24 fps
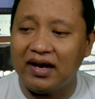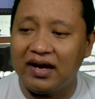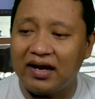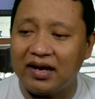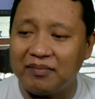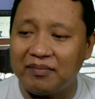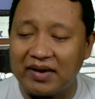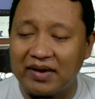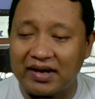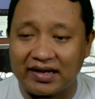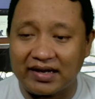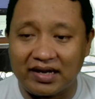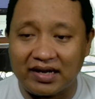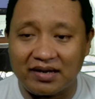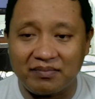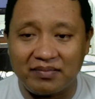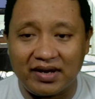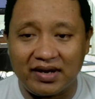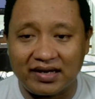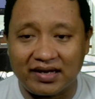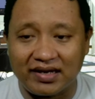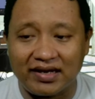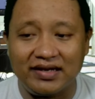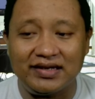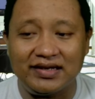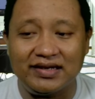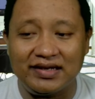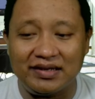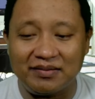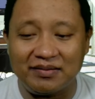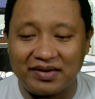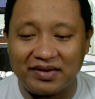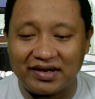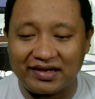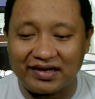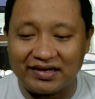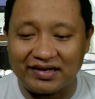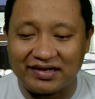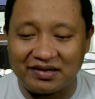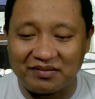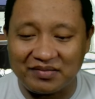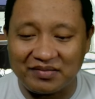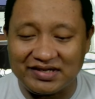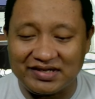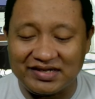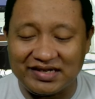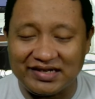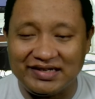Eh, bahkan-bahkan uh, ini bahkan yang
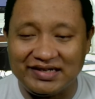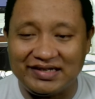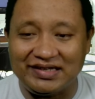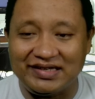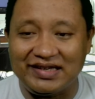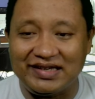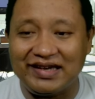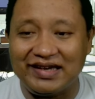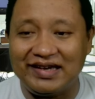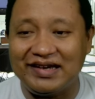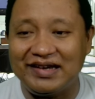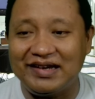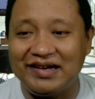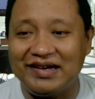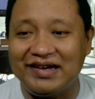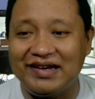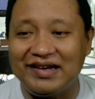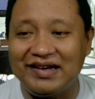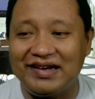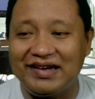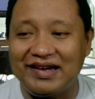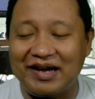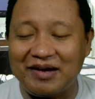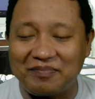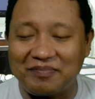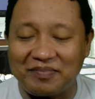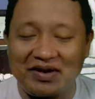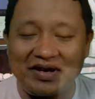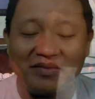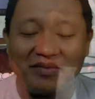menjadi uh, uh, apa